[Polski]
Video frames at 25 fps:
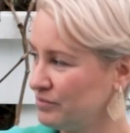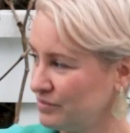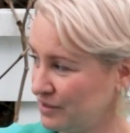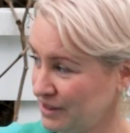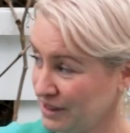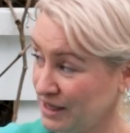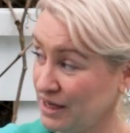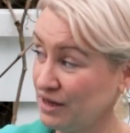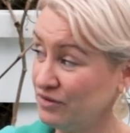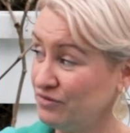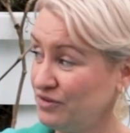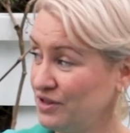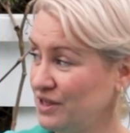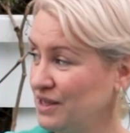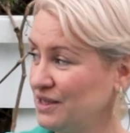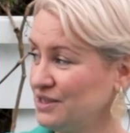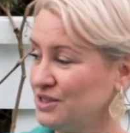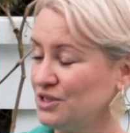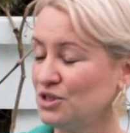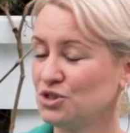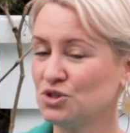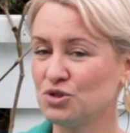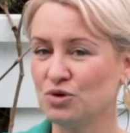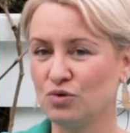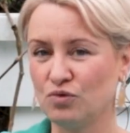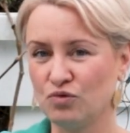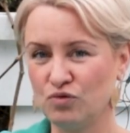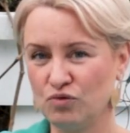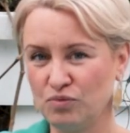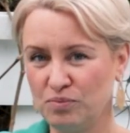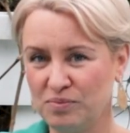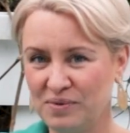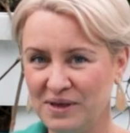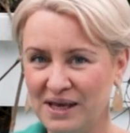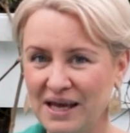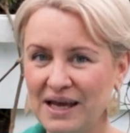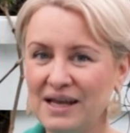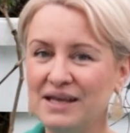tak jak widać zresztą, w
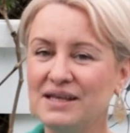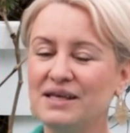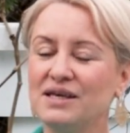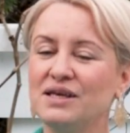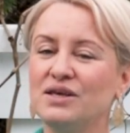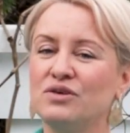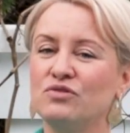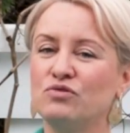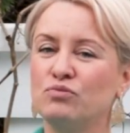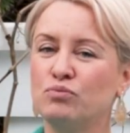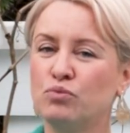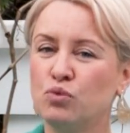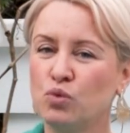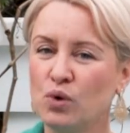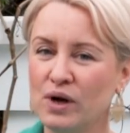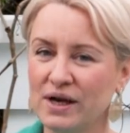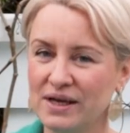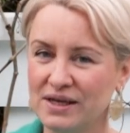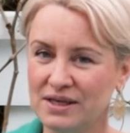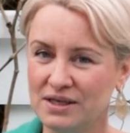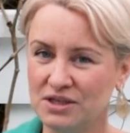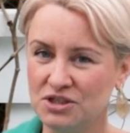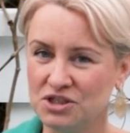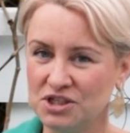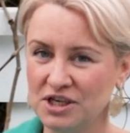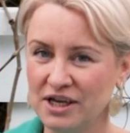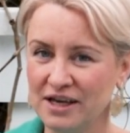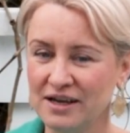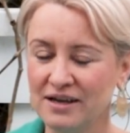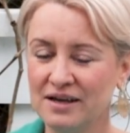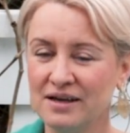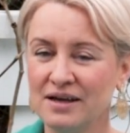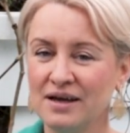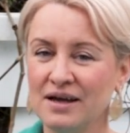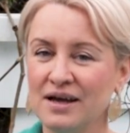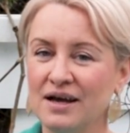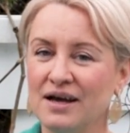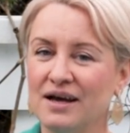bieli i w błękicie
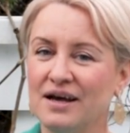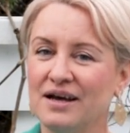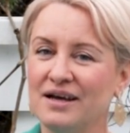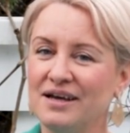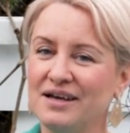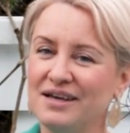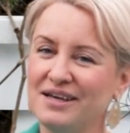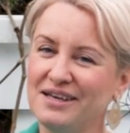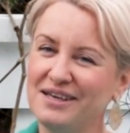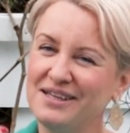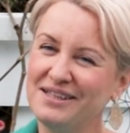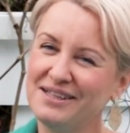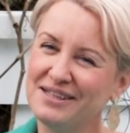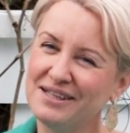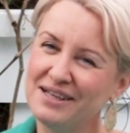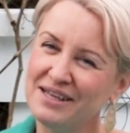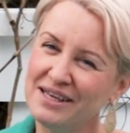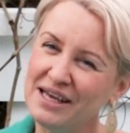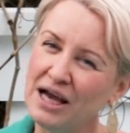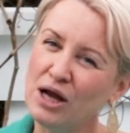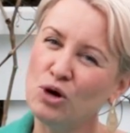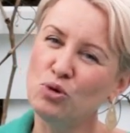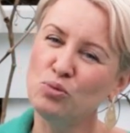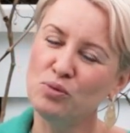i ja